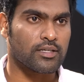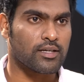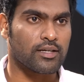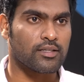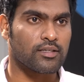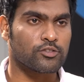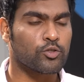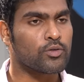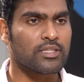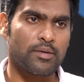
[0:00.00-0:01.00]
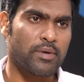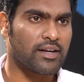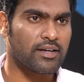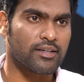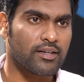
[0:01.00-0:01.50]
అంటున్నారు కదా సో ఇదే
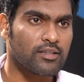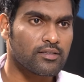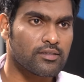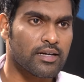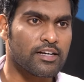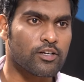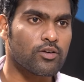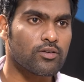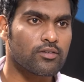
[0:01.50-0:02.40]
బెటర్ అంటారా రెండిట్లో